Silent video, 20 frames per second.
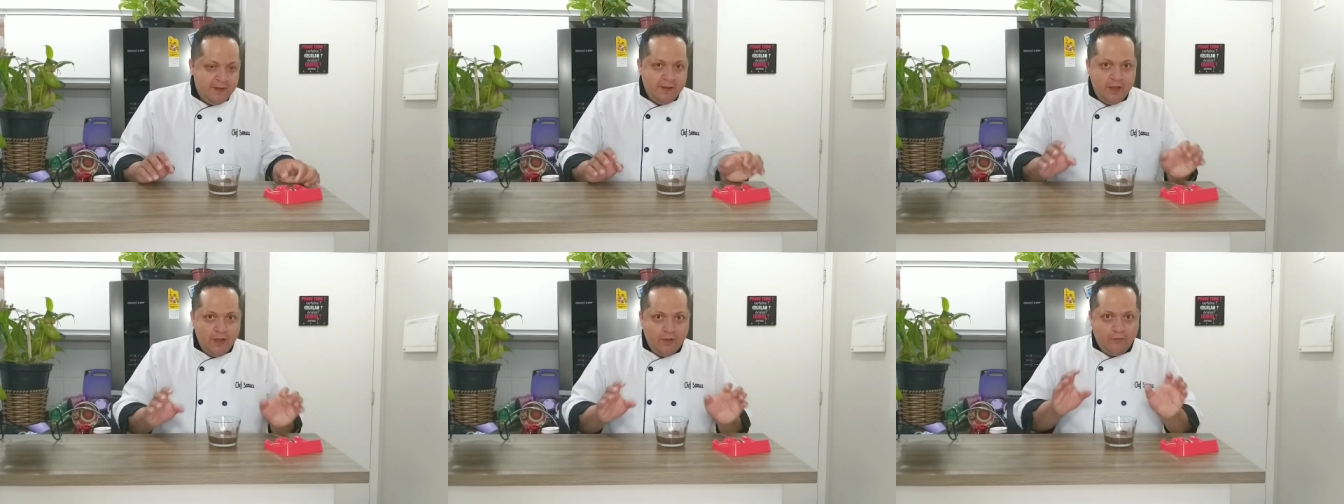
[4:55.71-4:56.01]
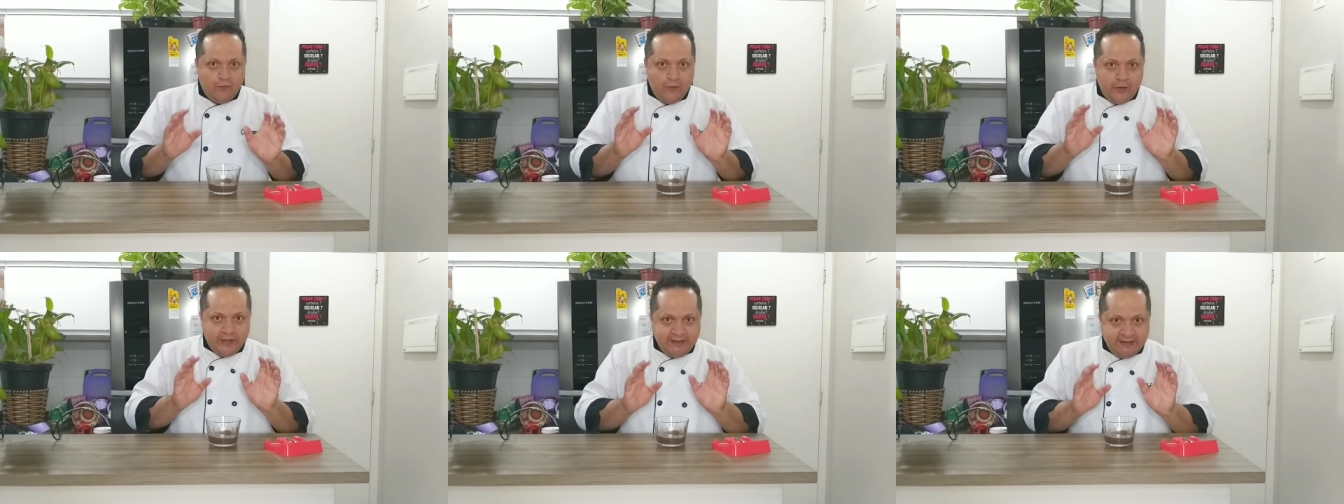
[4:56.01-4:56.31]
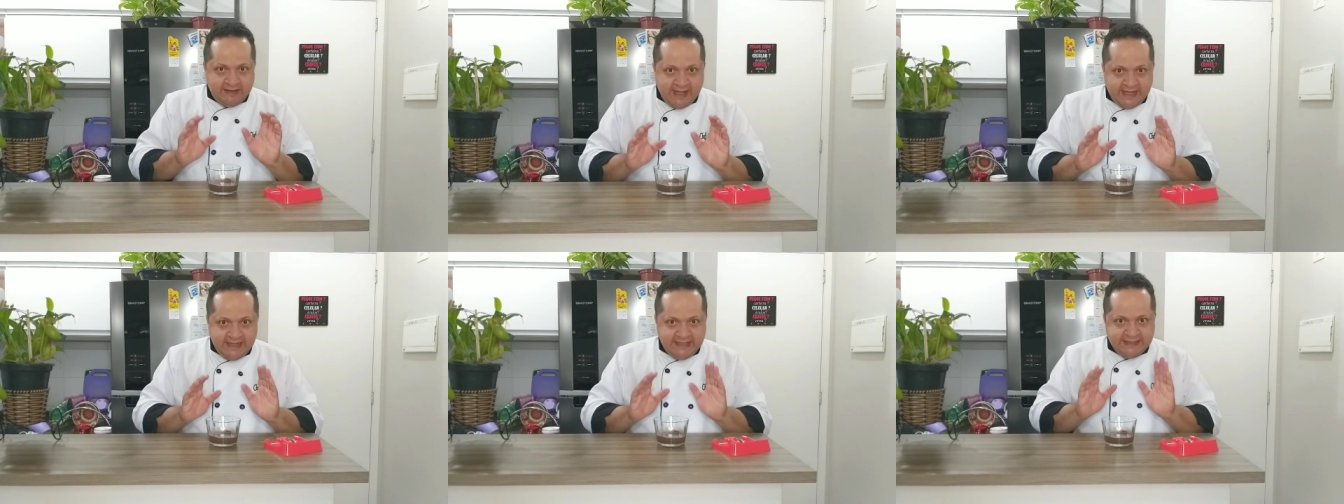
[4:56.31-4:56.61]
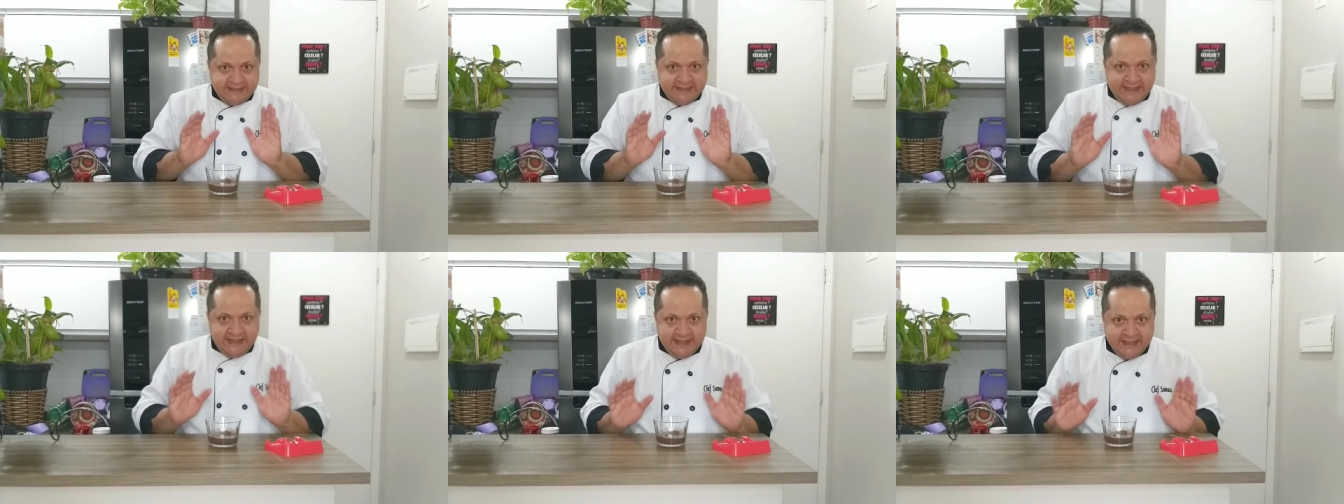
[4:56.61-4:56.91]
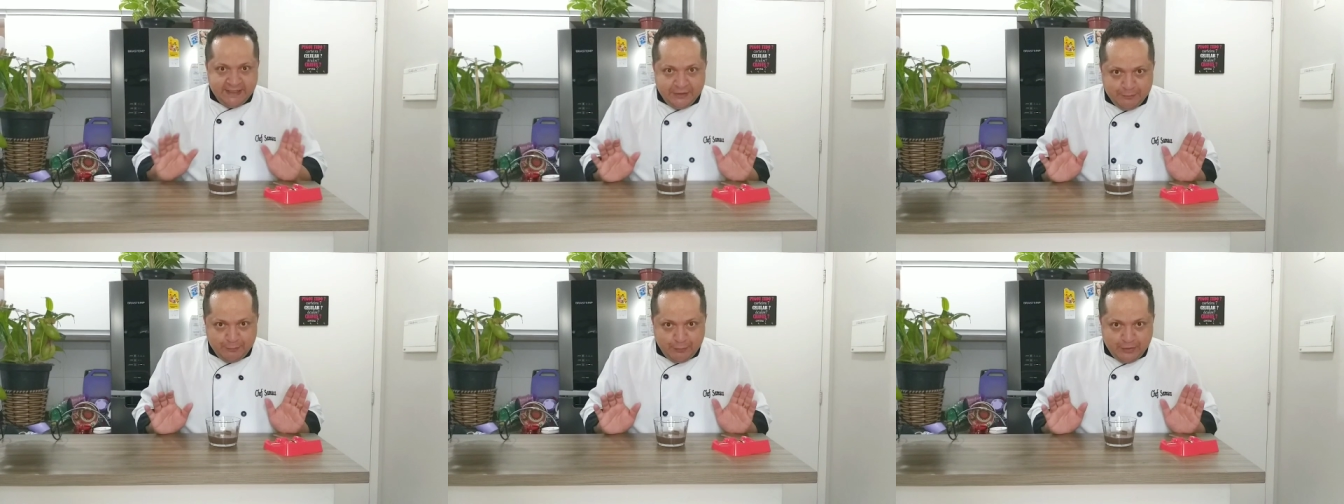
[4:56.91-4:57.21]
Eu vou até
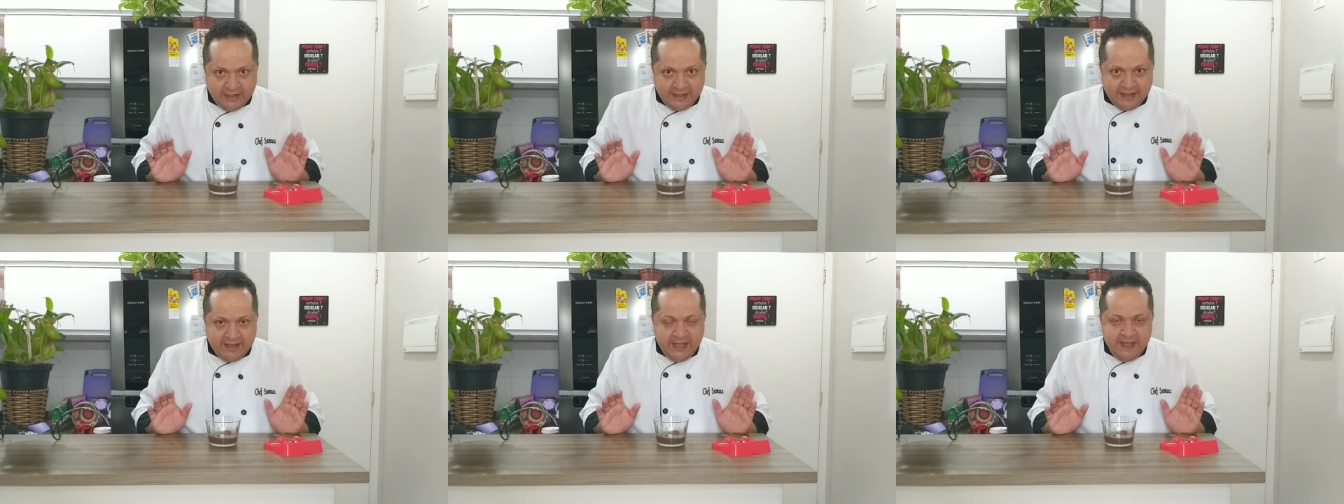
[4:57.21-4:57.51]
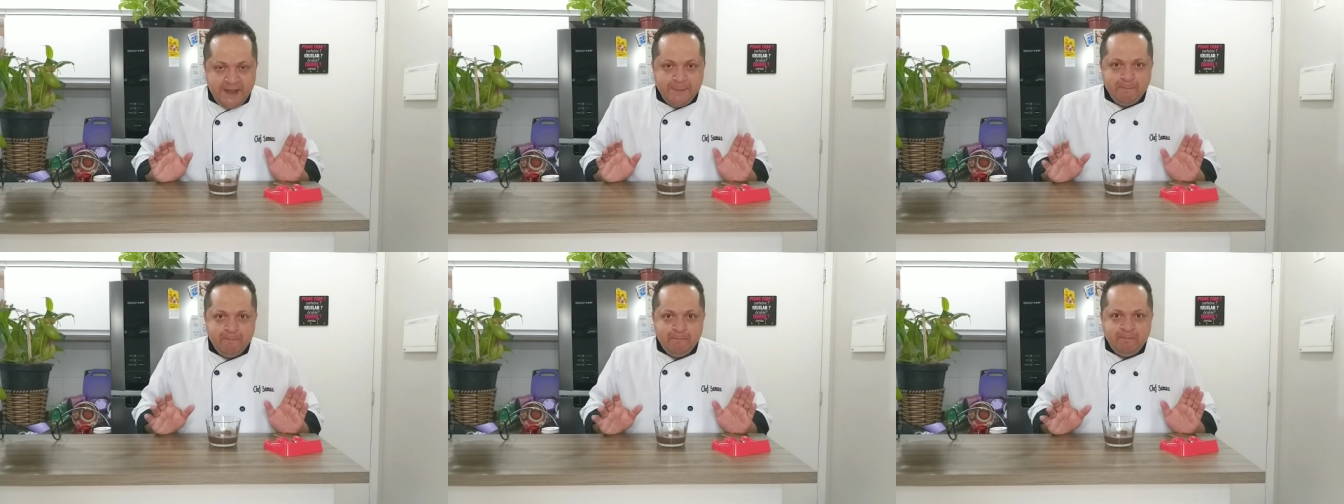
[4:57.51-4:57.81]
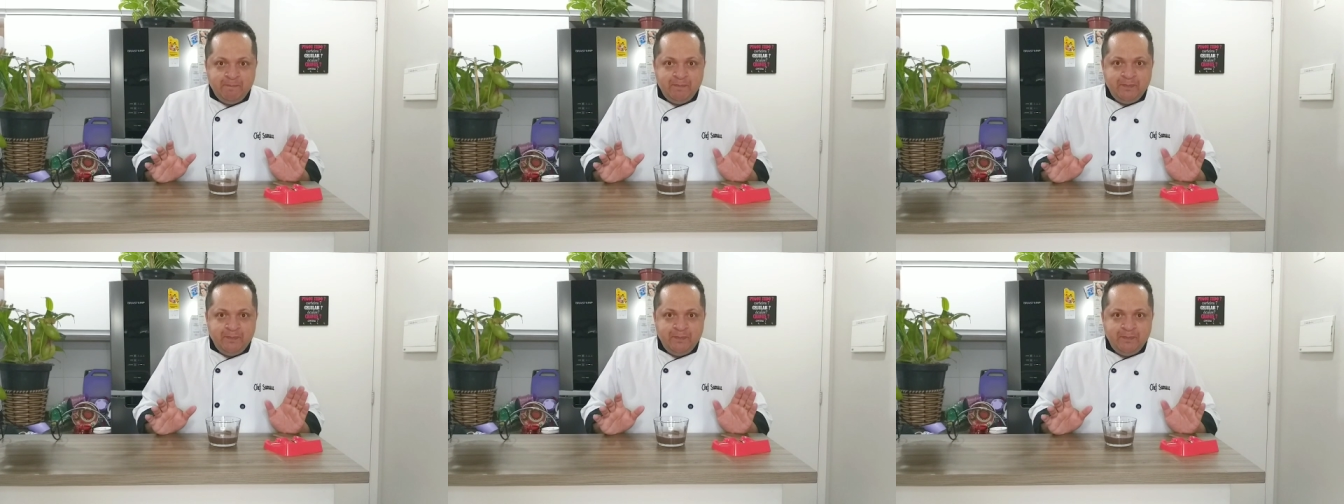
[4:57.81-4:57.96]
encerrando por aqui,